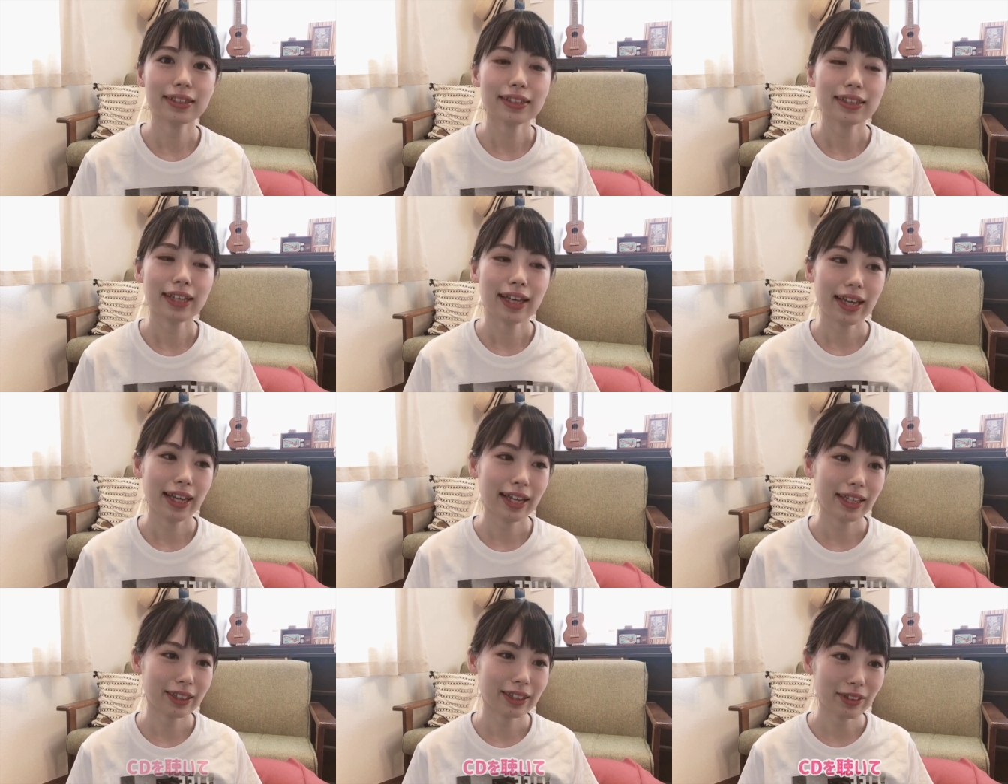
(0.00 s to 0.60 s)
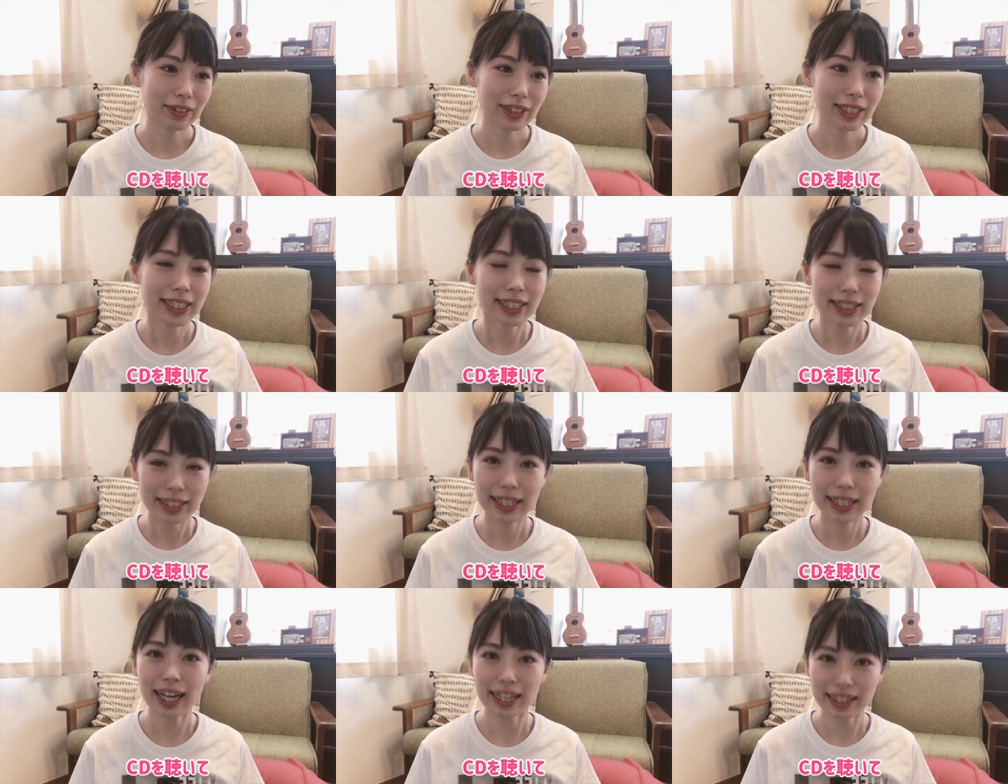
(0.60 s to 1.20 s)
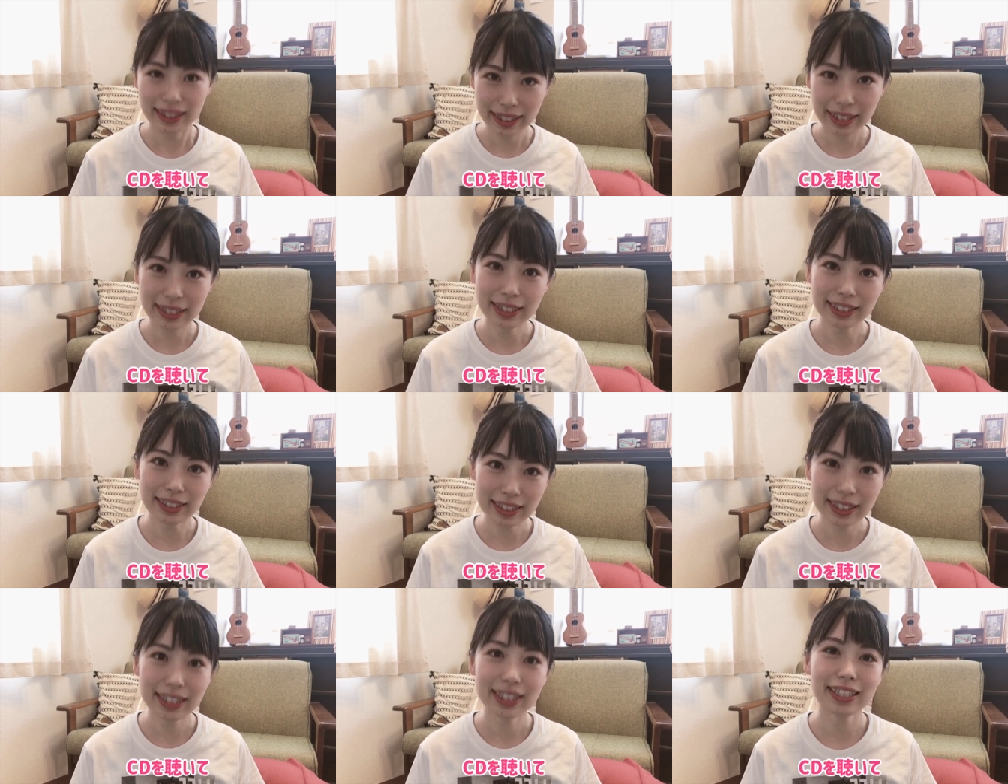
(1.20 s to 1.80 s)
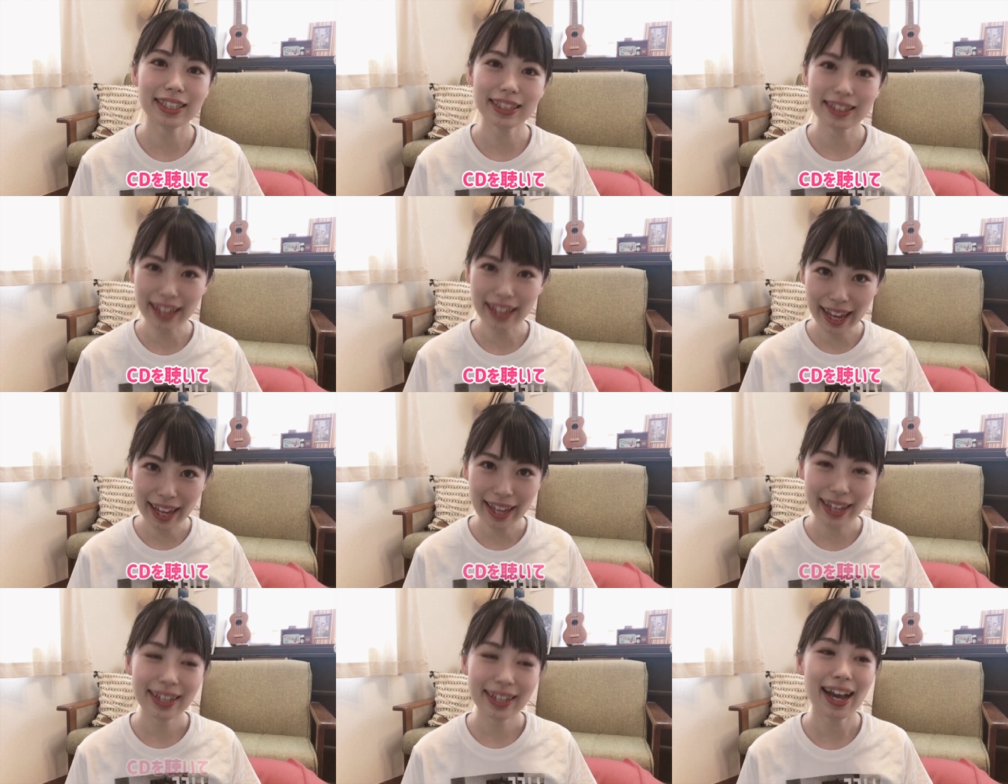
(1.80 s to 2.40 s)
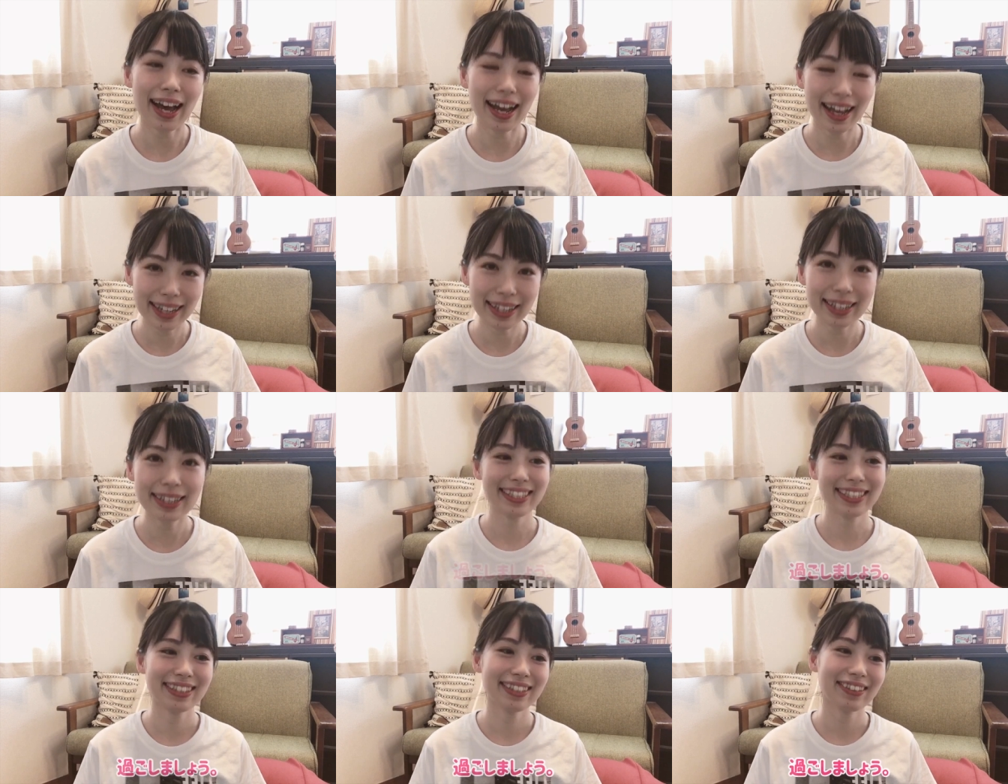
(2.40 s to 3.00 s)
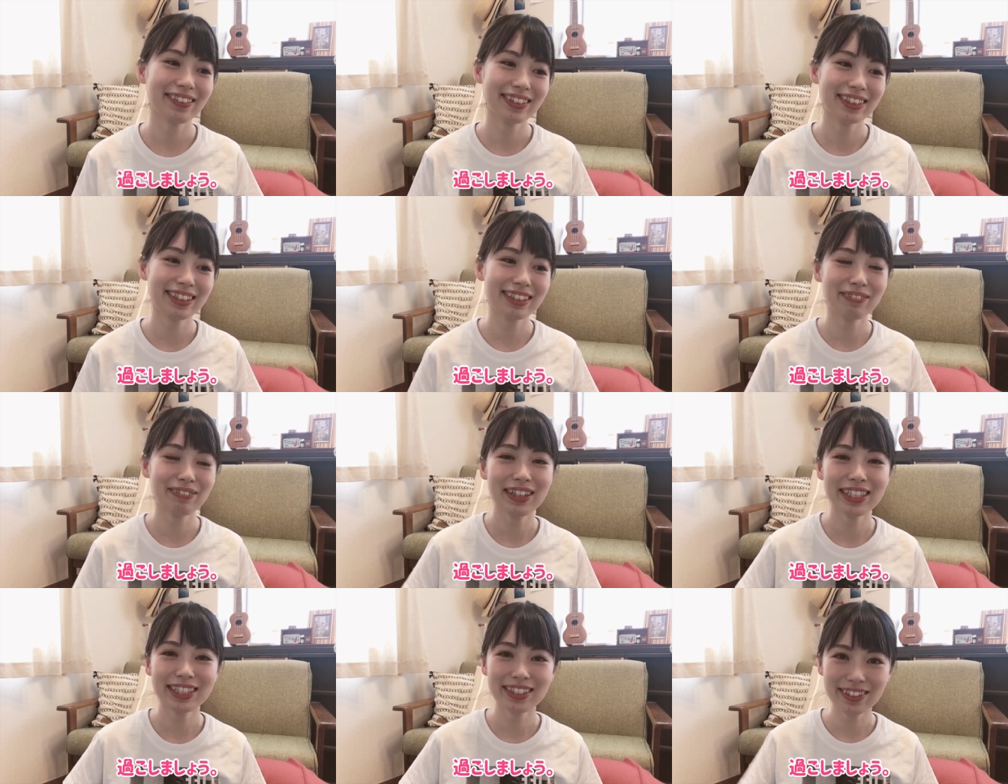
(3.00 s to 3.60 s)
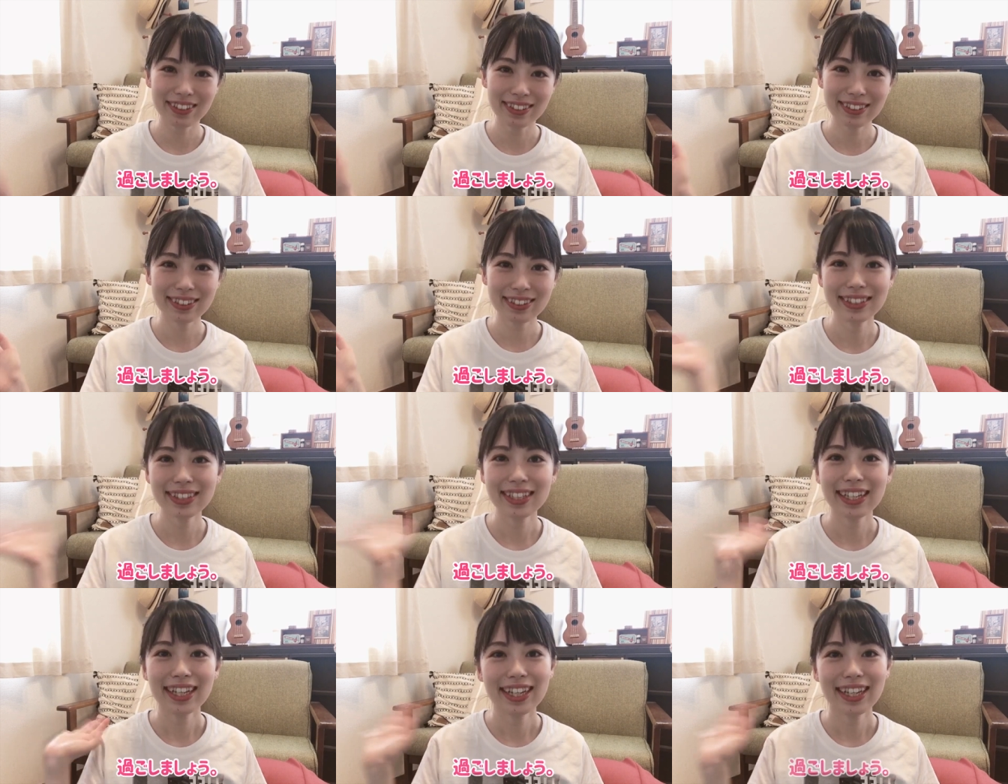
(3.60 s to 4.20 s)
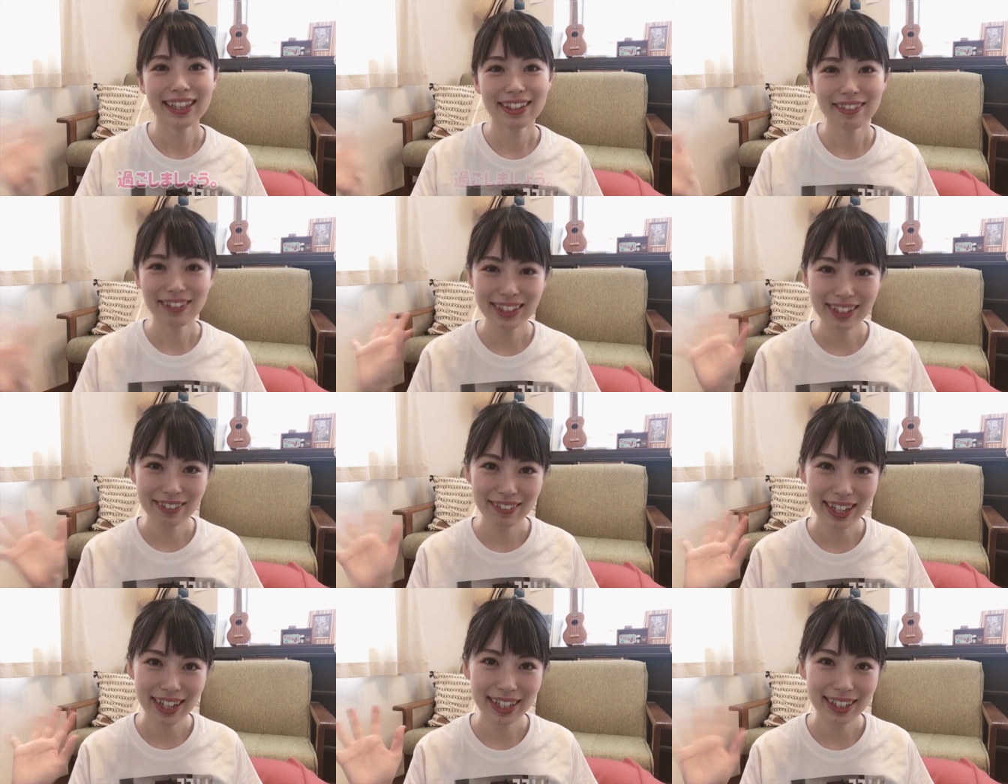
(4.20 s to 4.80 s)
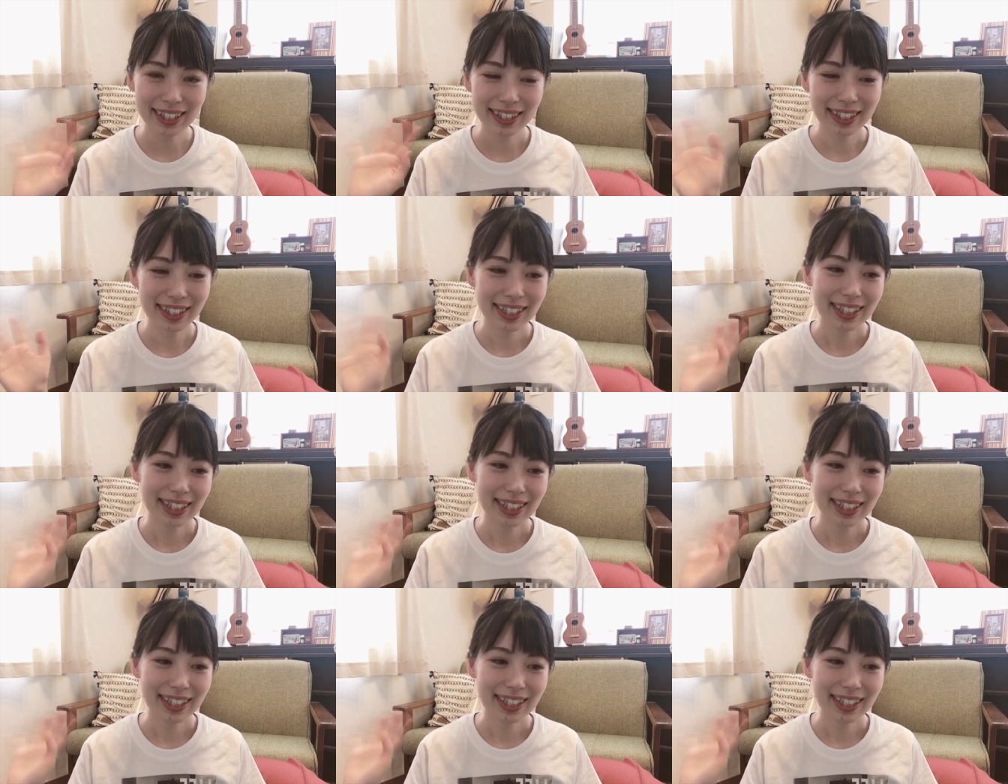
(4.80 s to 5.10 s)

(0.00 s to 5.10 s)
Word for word: えーと、と CD 買って CD 聴いてはい過ごしましょうではでは